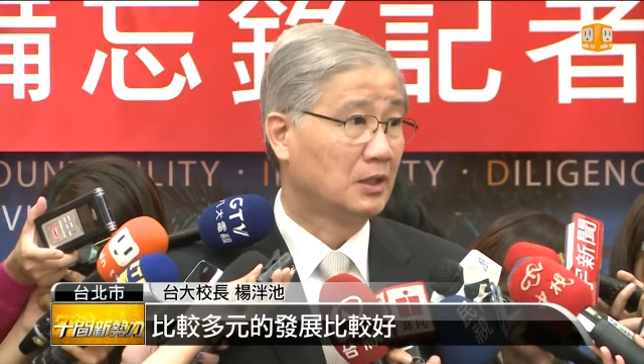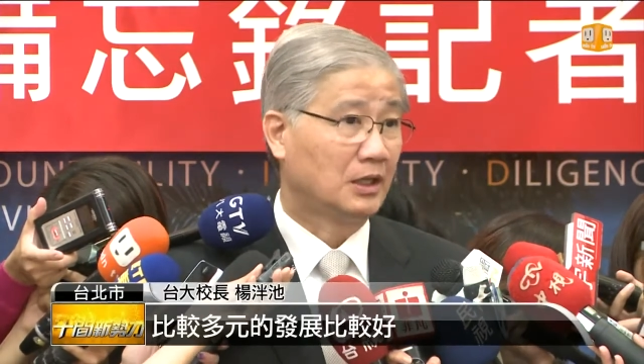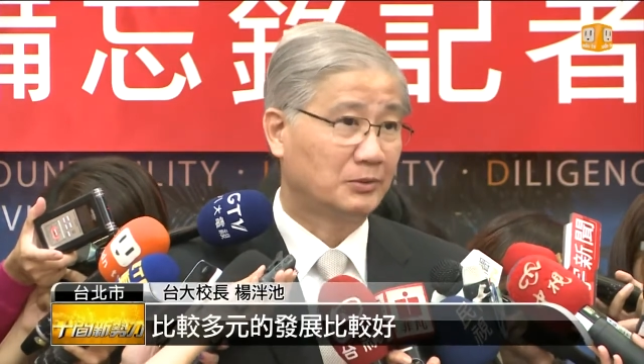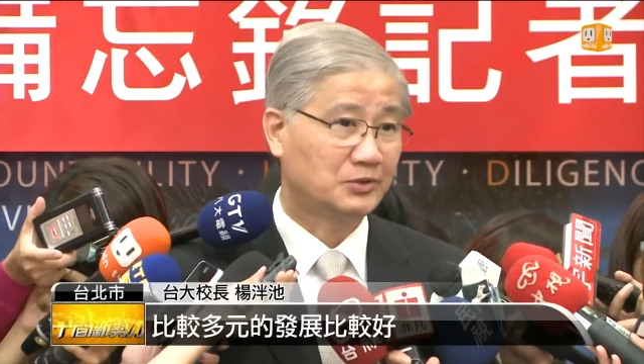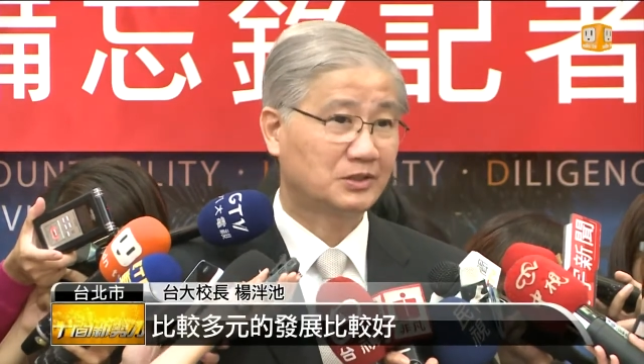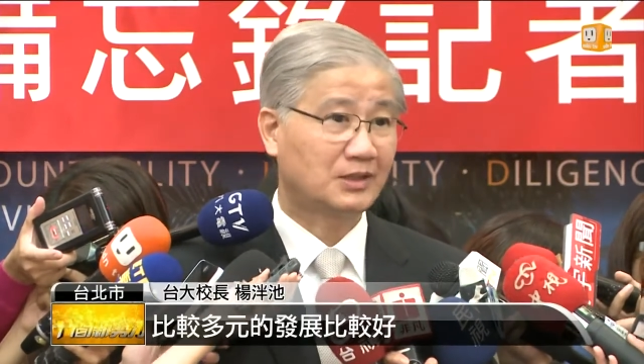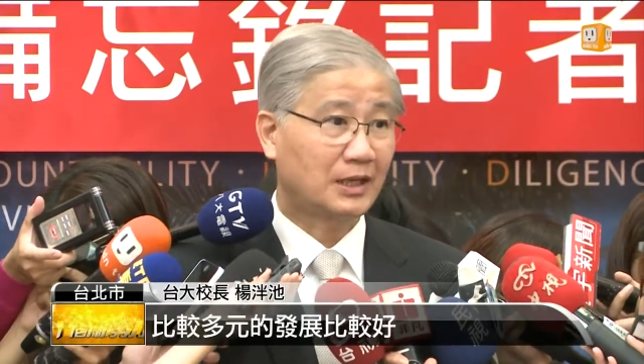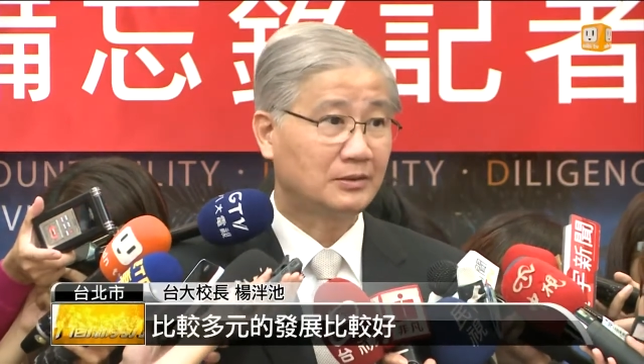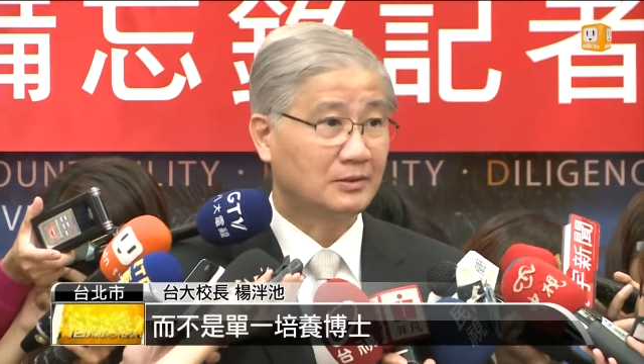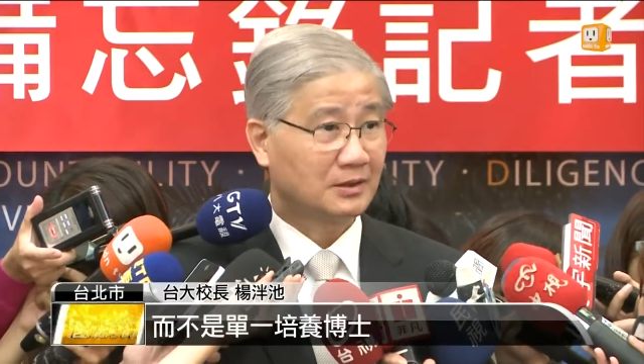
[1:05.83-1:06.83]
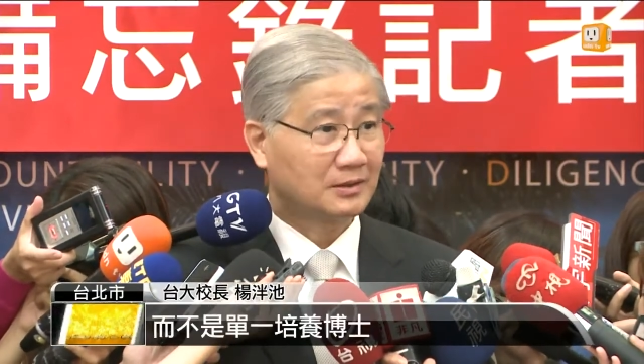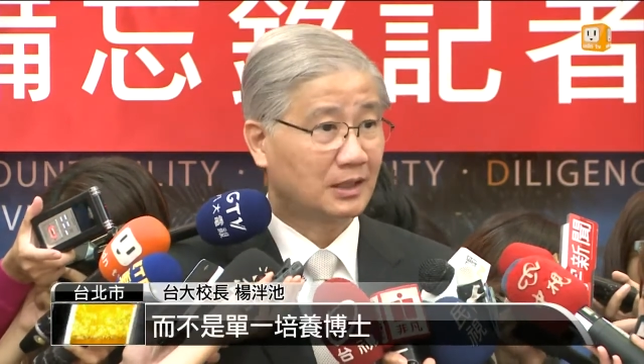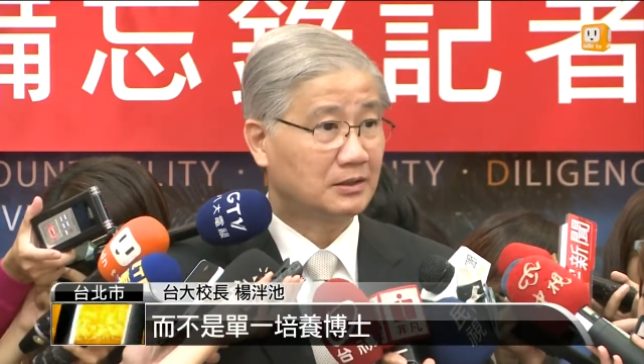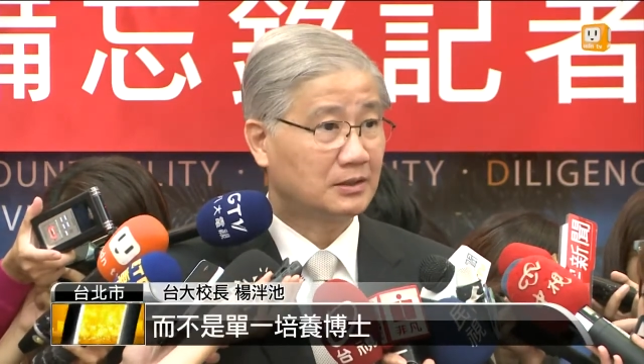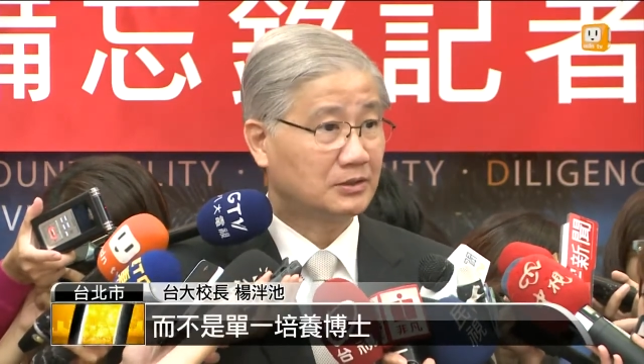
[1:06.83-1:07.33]
而不是单
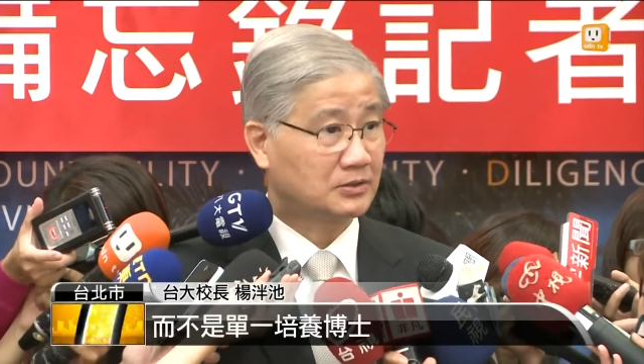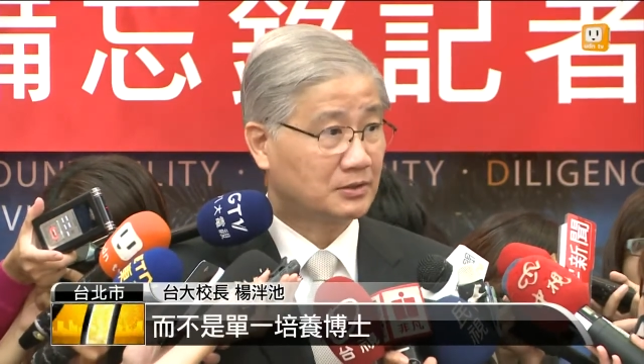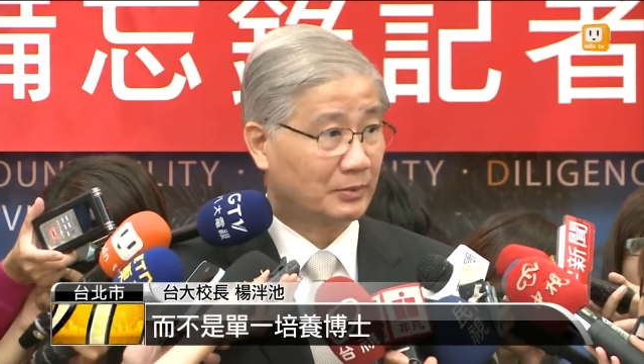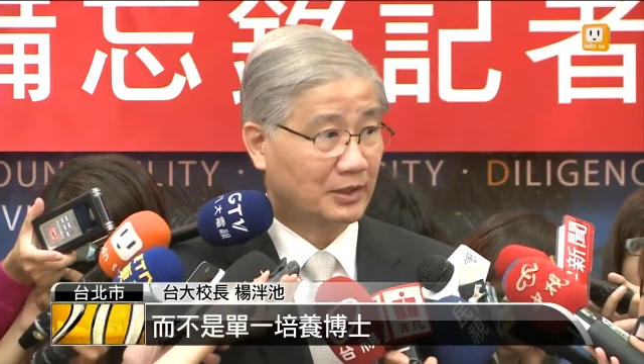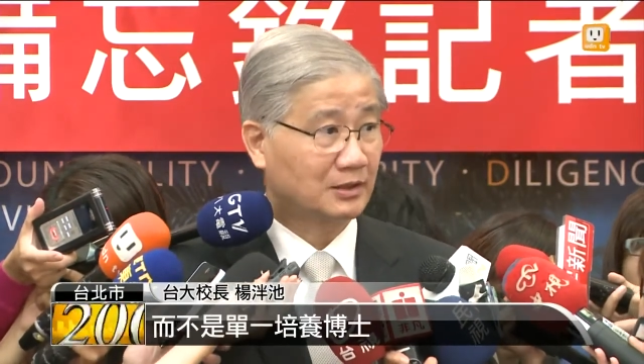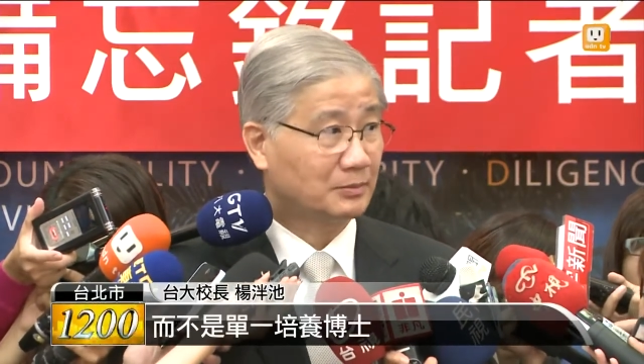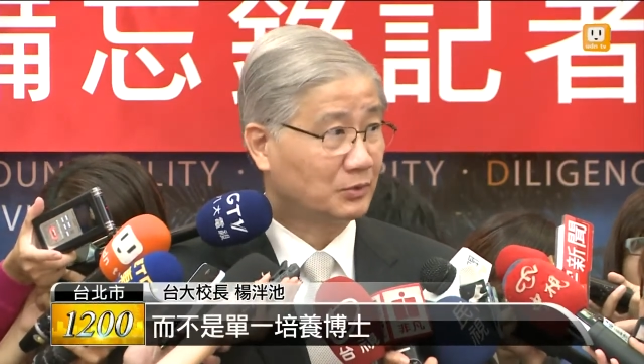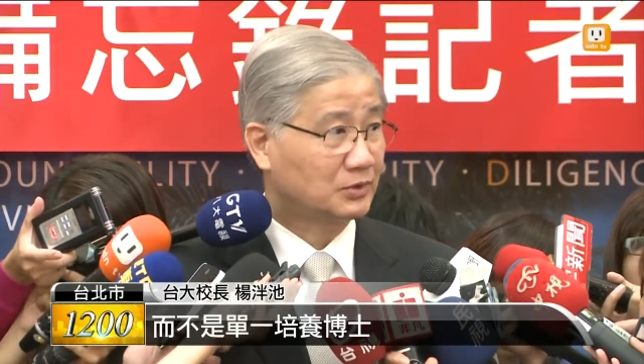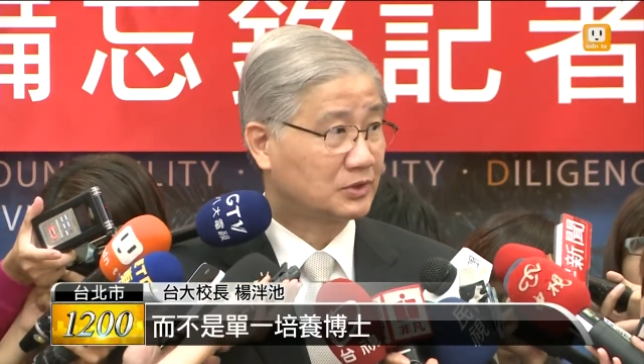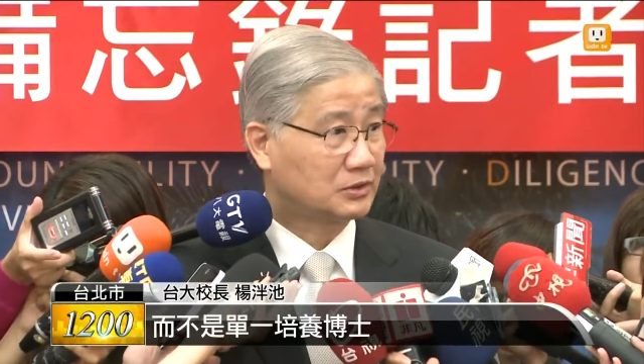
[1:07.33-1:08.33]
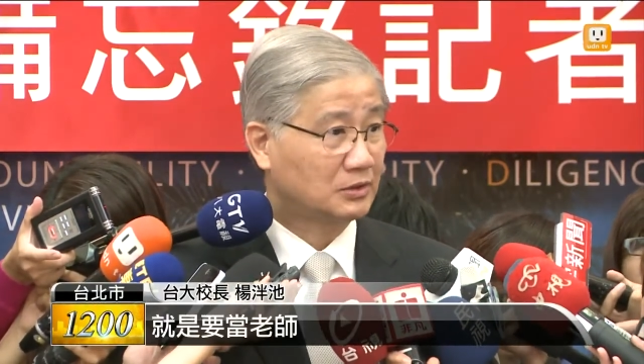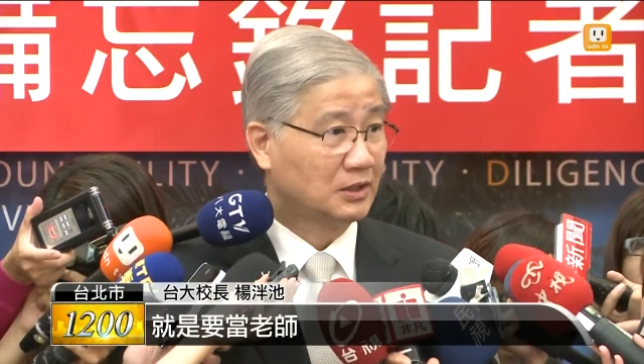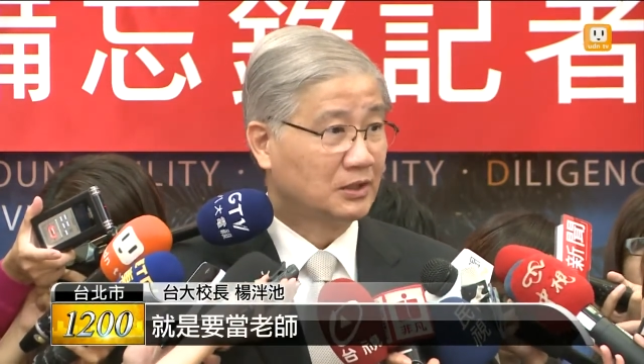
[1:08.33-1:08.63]
单一的就是培养了博士